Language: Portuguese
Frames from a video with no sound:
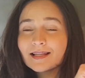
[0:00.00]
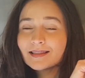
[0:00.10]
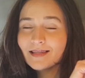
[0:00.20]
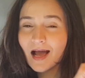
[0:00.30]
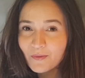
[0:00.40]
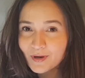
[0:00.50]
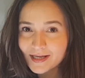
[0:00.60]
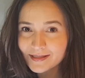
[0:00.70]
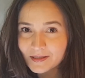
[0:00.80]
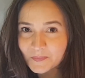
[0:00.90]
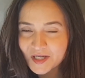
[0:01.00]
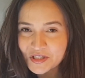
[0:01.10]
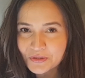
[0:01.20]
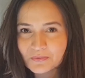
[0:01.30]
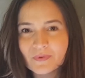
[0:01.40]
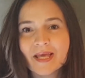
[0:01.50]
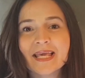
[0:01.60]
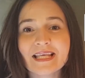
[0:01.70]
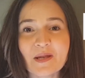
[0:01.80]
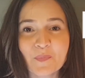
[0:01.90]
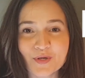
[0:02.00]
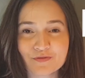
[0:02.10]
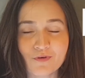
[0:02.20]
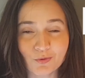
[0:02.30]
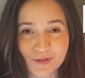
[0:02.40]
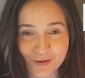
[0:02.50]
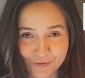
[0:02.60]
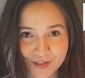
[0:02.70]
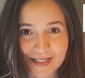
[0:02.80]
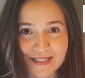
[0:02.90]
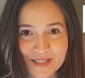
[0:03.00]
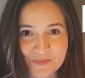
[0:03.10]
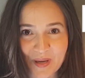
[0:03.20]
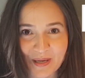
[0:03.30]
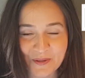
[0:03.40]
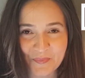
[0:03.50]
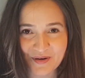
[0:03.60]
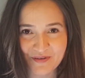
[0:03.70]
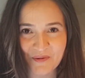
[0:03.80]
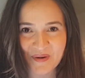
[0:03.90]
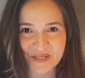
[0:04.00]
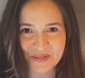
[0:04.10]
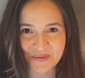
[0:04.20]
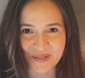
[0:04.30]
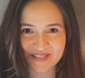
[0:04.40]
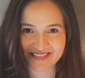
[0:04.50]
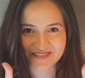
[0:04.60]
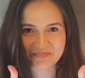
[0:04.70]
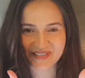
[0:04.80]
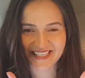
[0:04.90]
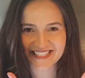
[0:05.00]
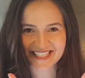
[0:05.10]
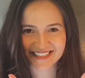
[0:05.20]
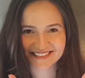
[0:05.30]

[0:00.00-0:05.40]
dá uma olhada na parte 1 e depois volta que eu vou estar aqui te esperando para ver a parte 2, beleza?